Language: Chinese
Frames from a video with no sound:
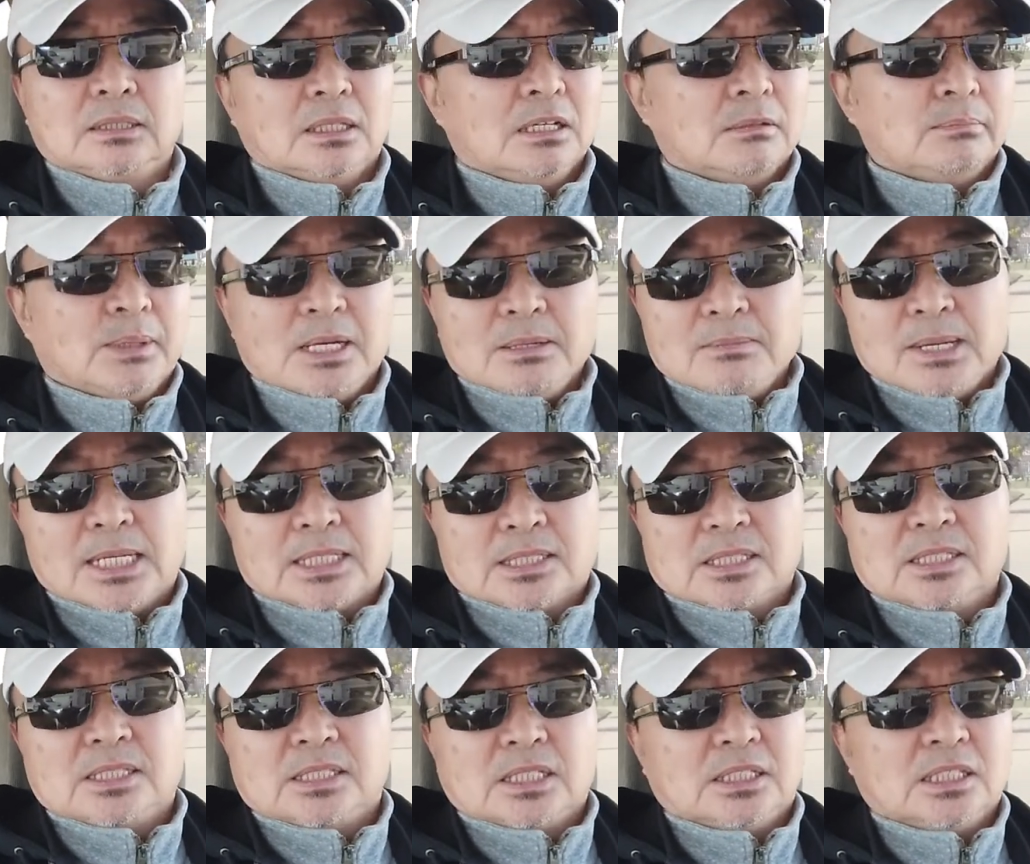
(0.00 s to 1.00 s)
奥巴马
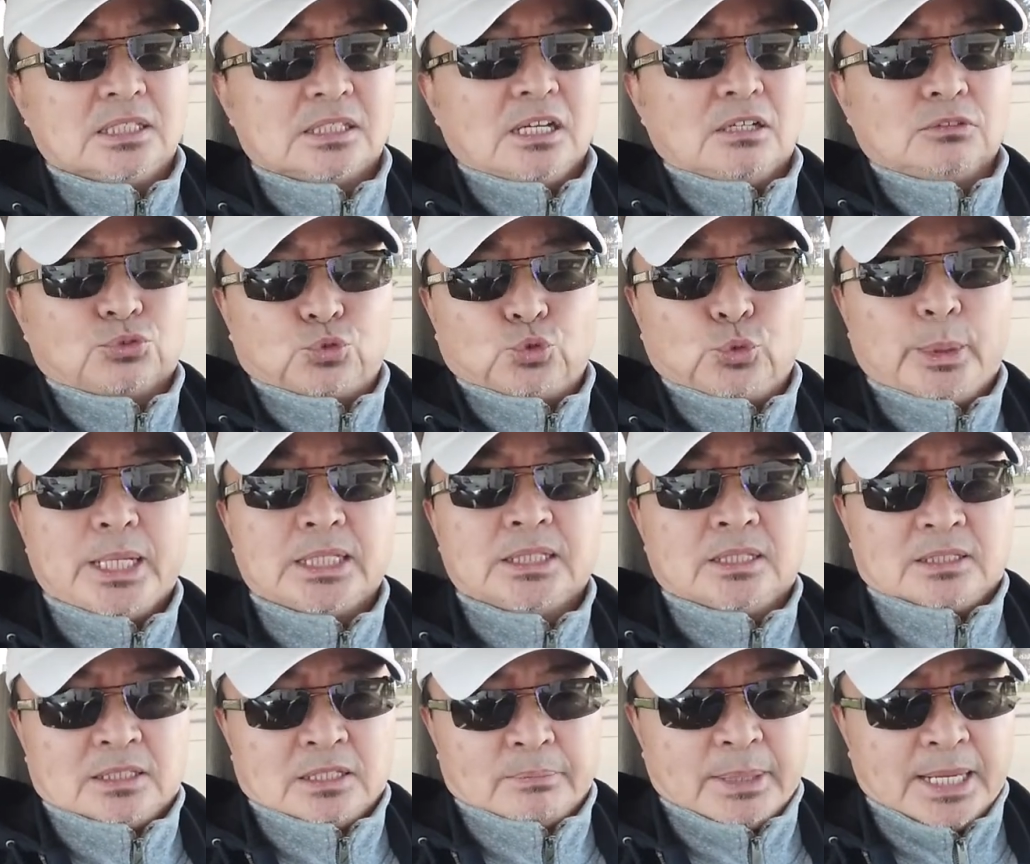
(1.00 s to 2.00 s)
甚至那照图片
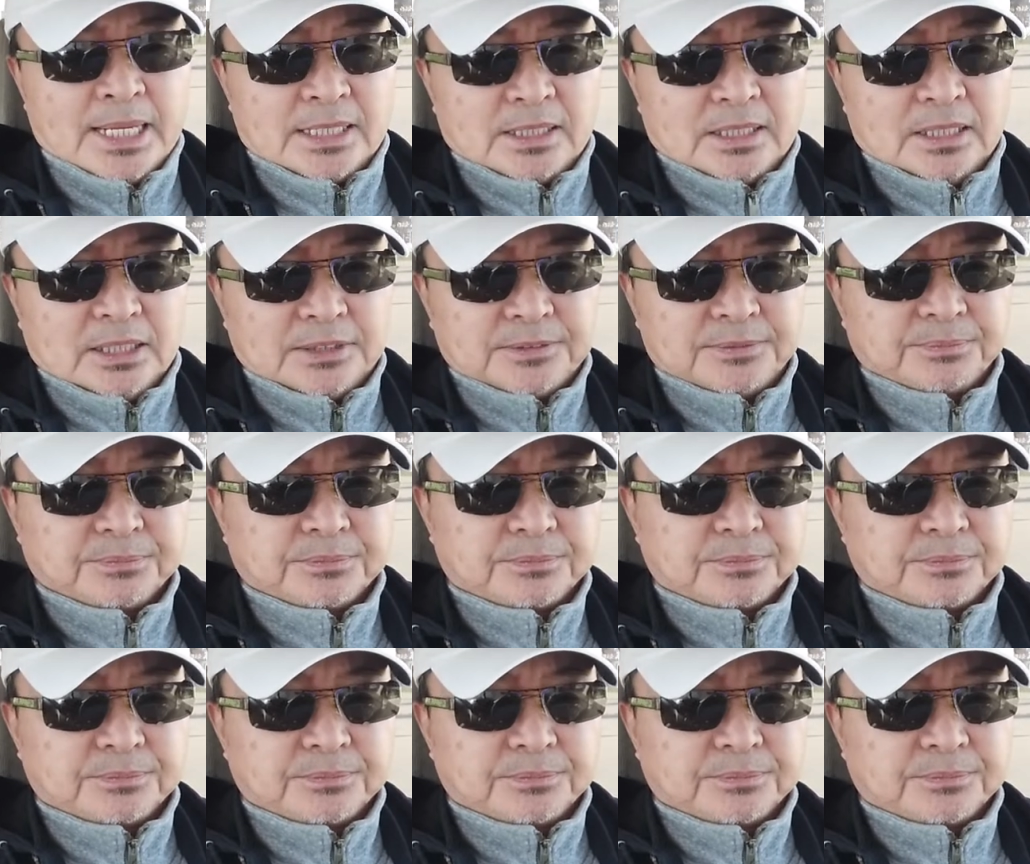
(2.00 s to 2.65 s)
在那摆着呢，